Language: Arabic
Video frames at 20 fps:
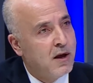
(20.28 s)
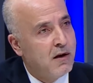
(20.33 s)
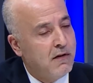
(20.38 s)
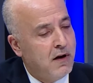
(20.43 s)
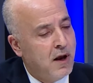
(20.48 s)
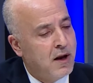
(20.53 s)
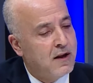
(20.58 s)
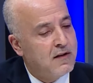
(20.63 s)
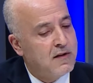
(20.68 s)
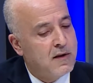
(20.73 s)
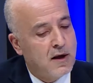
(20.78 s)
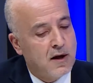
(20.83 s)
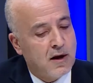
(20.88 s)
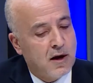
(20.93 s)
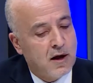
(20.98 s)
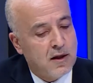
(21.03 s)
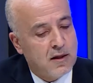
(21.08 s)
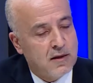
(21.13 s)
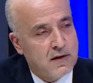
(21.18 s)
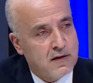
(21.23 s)
عندنا
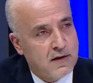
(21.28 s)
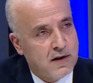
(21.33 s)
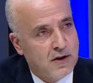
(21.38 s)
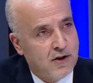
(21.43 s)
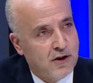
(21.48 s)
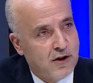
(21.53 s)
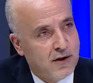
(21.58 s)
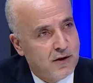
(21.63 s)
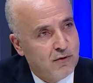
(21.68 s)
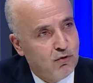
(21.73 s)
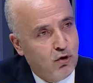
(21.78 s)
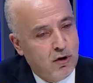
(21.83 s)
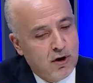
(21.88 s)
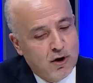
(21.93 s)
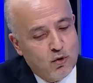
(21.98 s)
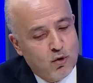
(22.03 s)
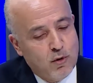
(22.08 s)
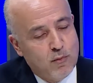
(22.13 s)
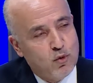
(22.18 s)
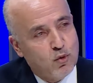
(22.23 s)
سياراتنا سيدي وعندنا
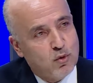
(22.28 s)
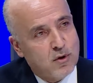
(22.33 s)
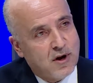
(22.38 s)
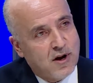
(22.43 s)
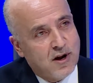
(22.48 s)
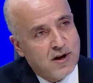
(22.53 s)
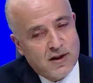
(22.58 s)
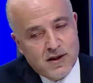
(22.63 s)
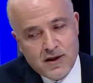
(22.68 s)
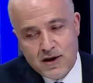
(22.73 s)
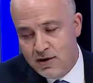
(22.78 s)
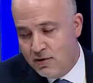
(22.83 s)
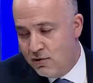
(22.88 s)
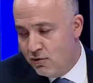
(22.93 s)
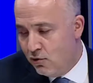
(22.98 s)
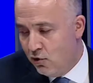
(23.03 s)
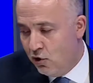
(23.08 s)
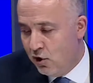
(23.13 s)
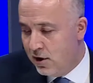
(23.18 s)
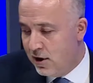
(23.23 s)
كمبيوتراتنا
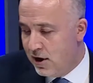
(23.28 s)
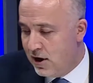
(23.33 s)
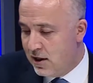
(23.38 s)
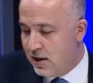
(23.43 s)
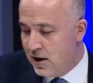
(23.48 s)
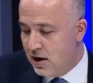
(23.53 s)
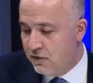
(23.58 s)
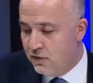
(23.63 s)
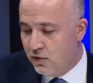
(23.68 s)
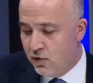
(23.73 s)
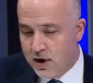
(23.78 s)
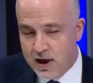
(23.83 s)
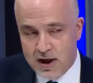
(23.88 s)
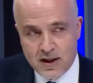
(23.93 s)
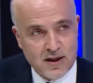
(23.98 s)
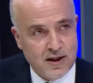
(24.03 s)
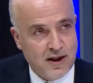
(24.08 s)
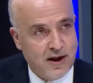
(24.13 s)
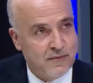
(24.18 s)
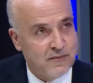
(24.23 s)
وعندنا
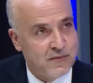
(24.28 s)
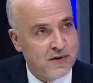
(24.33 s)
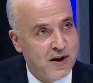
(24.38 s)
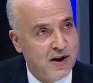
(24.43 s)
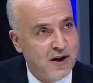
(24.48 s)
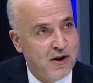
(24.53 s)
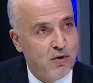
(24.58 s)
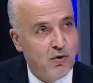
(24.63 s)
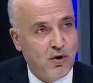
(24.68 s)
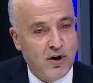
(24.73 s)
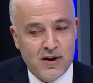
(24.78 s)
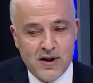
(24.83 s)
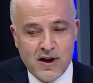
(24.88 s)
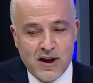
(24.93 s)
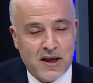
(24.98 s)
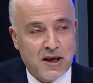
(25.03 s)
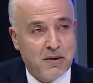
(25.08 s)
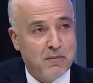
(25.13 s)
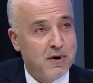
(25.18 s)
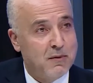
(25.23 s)
تليفوناتنا وعندنا
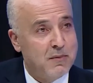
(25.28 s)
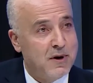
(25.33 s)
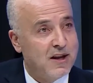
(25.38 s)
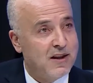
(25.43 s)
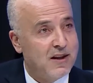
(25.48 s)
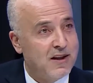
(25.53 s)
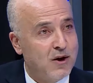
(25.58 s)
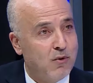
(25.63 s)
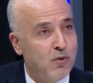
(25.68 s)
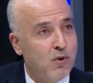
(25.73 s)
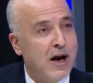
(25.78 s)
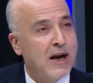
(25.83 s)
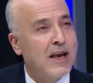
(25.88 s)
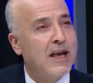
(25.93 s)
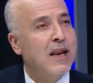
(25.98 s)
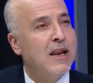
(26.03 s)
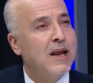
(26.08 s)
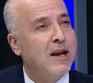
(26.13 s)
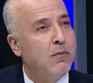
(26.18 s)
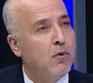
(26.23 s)
كماماتنا
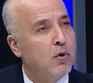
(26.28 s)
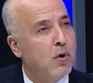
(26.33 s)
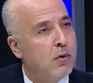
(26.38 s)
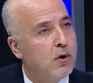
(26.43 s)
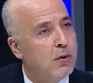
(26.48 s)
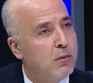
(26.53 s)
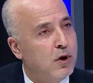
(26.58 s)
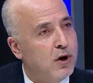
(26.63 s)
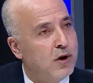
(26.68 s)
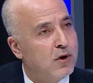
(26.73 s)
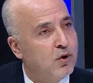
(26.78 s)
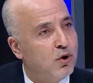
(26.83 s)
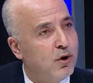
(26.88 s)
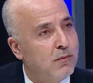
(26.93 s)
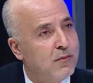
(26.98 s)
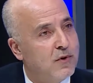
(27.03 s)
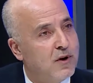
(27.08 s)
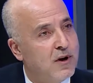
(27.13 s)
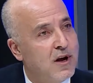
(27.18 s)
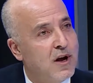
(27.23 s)
واكلنا اللي بناكله من عندهم
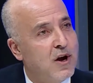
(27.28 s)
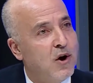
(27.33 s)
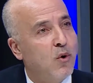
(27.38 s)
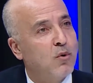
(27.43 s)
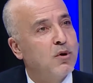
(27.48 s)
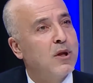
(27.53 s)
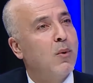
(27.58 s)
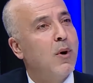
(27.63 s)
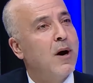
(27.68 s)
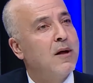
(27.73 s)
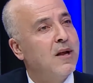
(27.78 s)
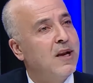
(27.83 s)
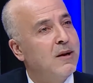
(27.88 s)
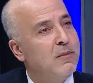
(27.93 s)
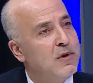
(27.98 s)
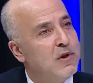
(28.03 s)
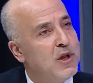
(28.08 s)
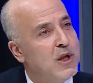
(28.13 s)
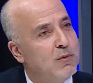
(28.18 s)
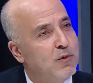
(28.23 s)
ودوانا اللي
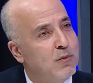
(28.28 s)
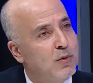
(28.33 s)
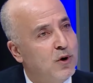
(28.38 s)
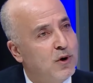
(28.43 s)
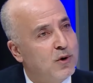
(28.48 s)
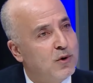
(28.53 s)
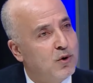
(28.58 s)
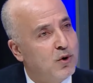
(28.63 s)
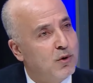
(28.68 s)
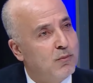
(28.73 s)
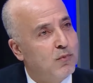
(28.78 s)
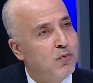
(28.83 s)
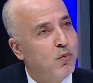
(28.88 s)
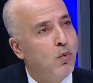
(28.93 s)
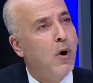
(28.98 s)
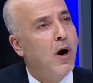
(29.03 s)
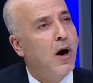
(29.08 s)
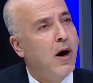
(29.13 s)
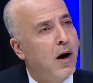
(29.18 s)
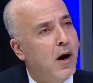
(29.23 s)
بنجيبه من عندهم
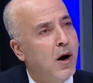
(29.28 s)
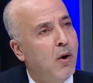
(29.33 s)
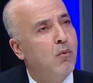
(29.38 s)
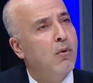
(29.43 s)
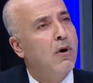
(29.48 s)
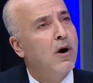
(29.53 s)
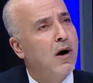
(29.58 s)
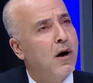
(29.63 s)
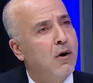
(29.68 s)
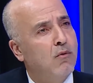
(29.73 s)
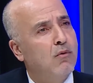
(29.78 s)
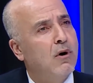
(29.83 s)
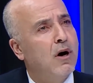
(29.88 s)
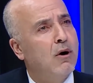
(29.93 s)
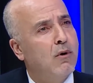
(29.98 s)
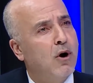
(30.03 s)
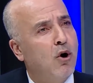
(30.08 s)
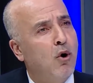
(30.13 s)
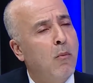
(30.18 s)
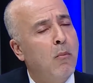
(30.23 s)
و و و
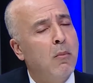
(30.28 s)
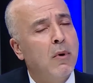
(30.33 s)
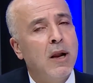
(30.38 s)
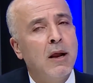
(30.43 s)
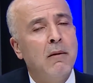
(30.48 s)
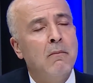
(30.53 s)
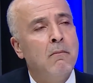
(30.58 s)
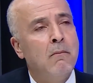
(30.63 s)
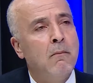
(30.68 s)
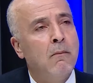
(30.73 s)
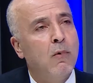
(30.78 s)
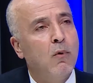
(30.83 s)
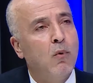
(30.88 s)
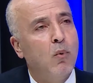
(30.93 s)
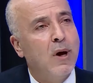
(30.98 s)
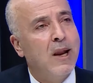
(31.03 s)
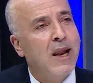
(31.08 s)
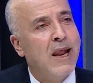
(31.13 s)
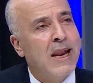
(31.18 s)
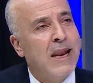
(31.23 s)
وهم لن
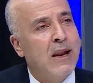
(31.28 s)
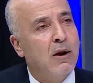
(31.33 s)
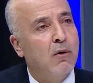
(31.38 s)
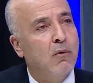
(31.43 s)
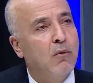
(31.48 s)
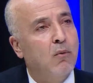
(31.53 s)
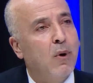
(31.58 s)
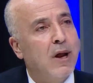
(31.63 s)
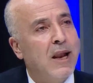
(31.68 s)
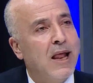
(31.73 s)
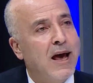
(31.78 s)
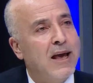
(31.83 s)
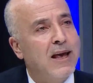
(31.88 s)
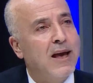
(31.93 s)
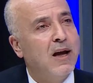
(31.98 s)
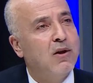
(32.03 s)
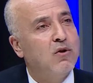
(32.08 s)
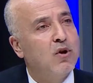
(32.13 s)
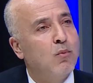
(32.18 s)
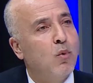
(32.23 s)
ولن ولا
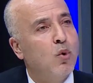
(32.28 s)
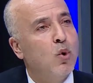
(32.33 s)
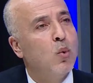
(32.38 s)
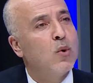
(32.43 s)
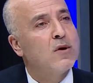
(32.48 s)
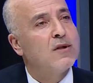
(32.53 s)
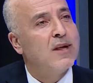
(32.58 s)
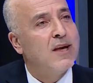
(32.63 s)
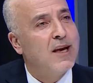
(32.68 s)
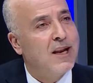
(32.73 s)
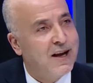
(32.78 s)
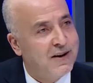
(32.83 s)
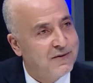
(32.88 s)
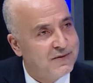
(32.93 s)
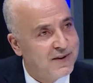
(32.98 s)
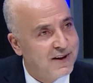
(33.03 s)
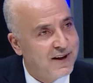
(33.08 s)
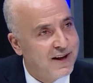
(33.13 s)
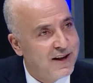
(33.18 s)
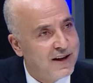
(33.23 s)
يعدموا الوسيله
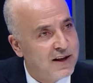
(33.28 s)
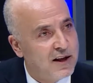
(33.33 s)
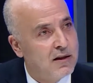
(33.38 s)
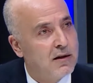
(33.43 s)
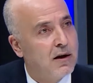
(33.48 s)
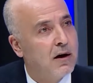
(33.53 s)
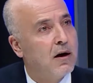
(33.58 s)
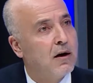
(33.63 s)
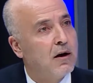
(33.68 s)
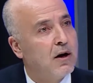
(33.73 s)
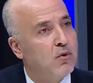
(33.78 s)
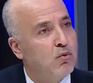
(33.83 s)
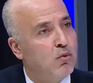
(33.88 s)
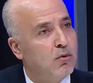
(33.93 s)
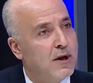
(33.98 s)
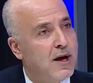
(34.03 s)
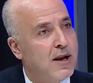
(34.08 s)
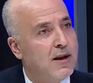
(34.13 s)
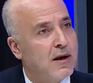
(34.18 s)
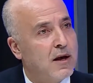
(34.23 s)
اذا ارادوا
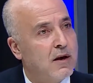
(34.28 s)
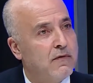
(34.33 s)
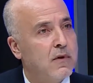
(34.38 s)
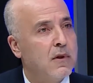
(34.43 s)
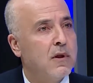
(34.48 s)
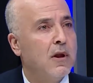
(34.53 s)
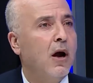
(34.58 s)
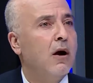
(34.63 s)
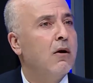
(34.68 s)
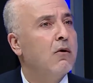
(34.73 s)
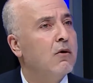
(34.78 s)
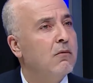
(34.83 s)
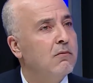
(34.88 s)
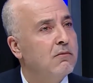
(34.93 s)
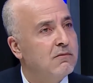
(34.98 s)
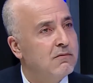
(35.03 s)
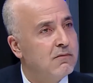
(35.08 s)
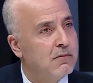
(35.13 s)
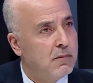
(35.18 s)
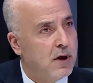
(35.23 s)
ذلك في التحكم
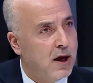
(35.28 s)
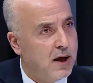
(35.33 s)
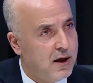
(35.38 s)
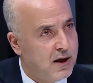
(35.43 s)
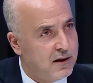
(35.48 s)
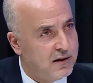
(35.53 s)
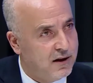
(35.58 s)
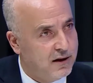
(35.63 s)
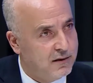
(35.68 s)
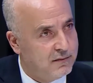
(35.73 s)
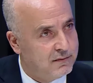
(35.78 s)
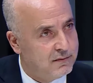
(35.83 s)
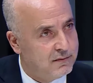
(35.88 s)
بحياتنا.